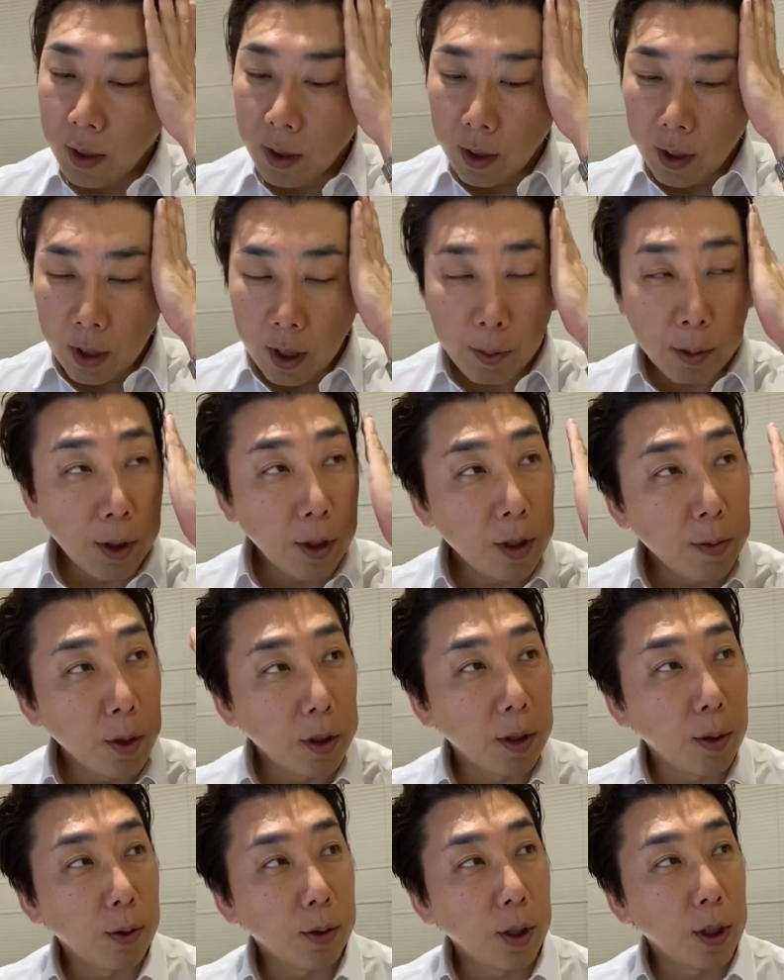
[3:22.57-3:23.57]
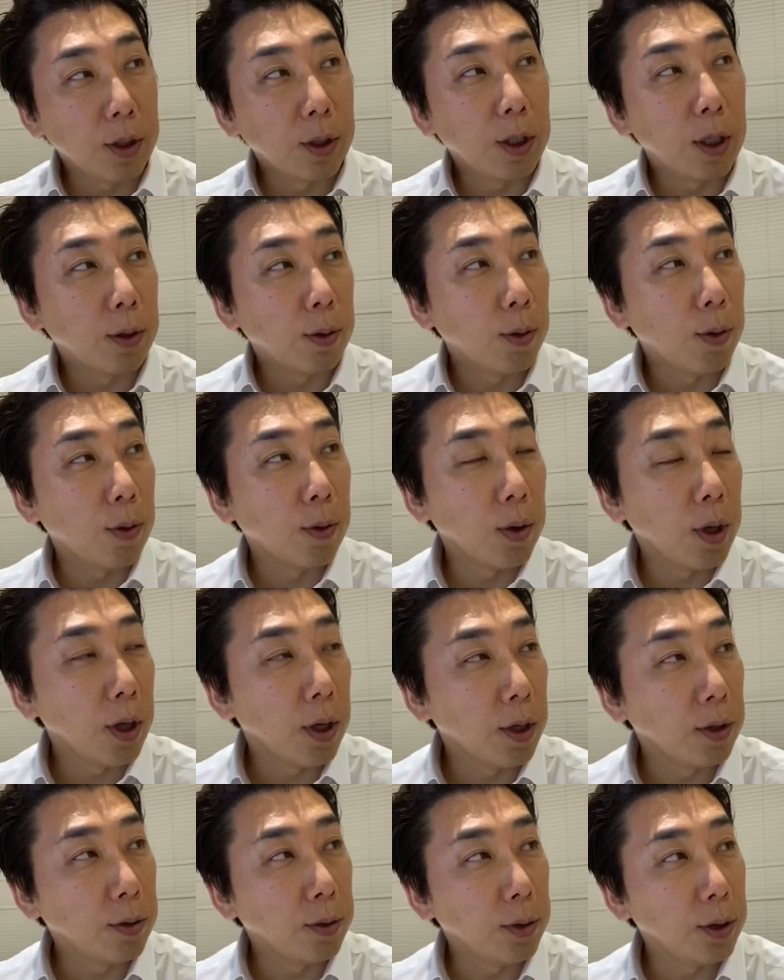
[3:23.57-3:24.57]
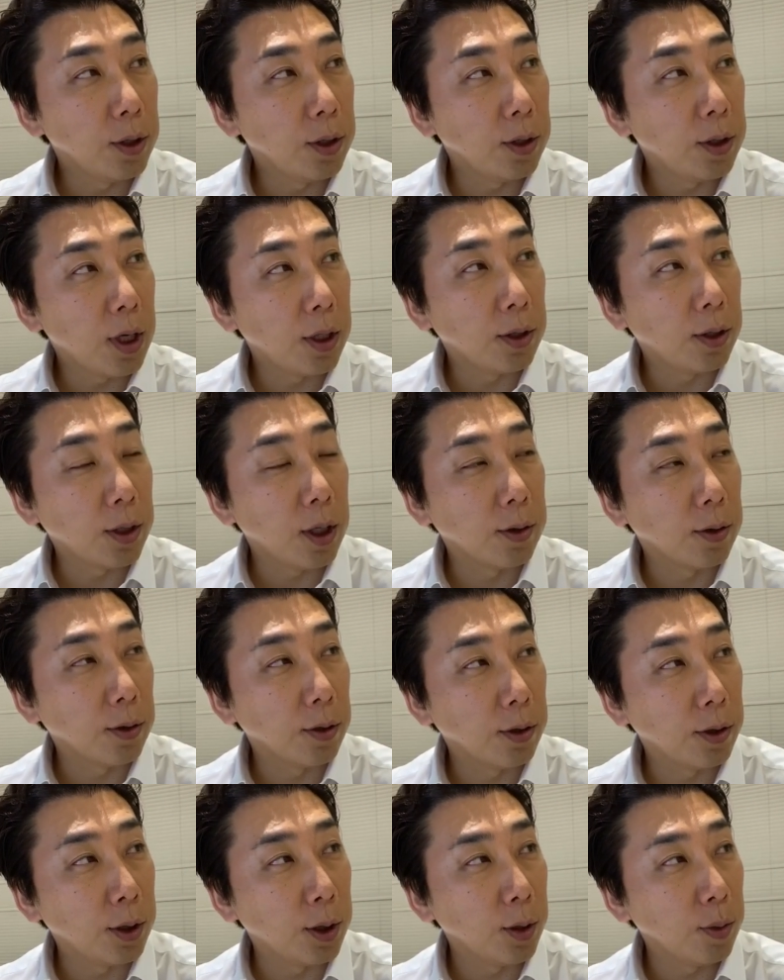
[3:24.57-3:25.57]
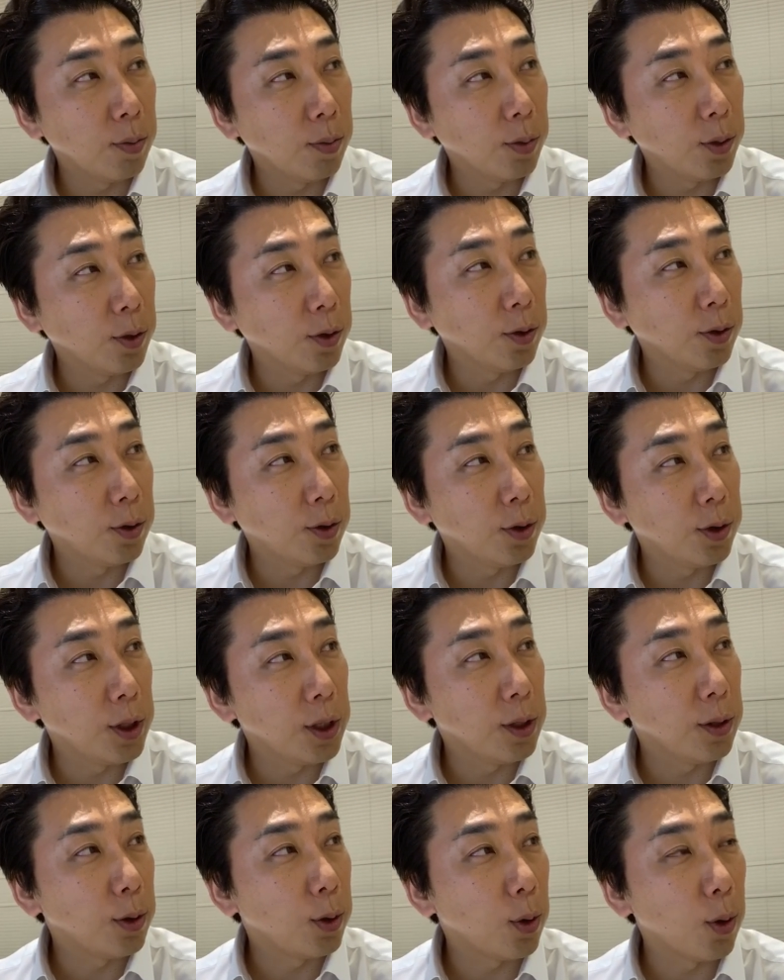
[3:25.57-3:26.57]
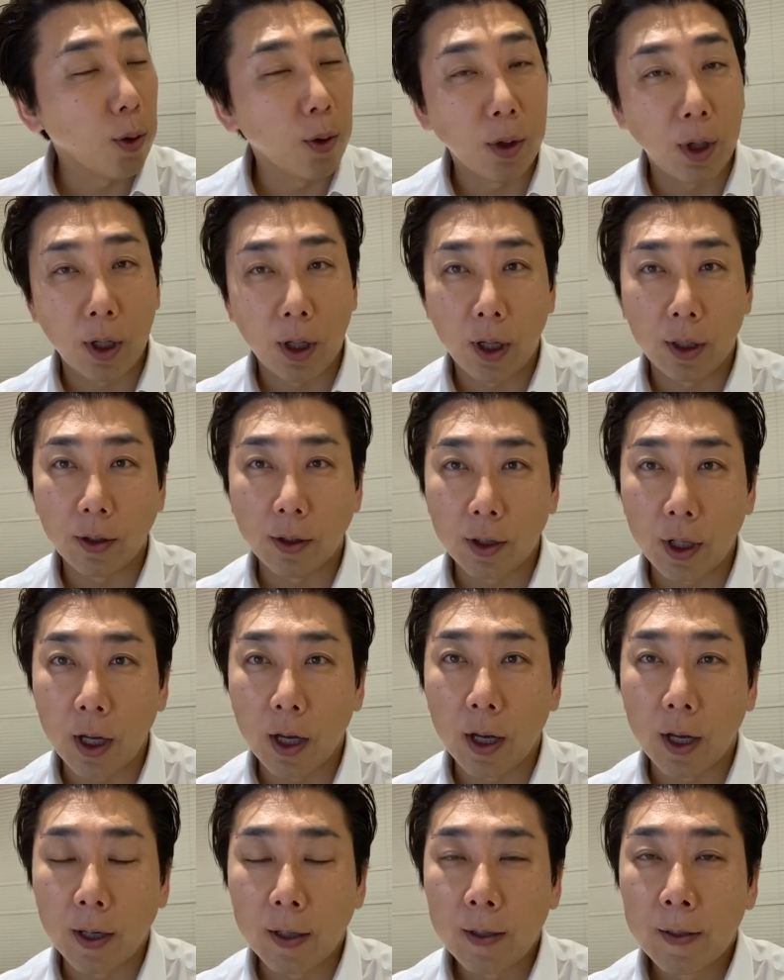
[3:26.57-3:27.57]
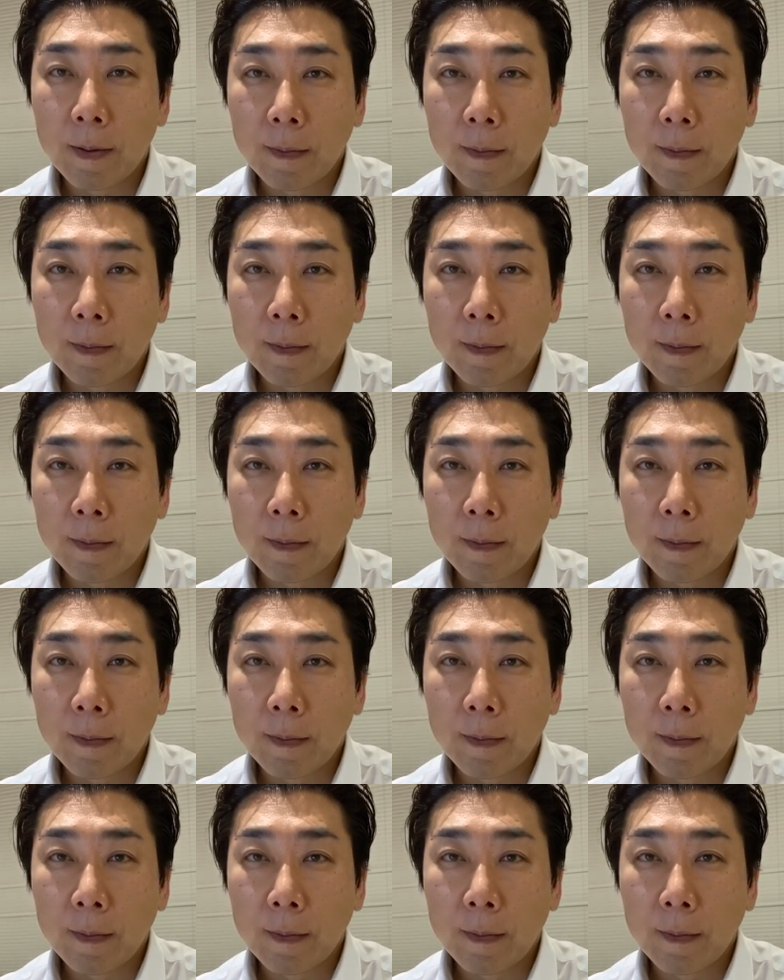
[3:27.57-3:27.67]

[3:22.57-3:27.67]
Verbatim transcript: 山崎正雄先生と、えー、クインテッセンス新聞クイントでですね、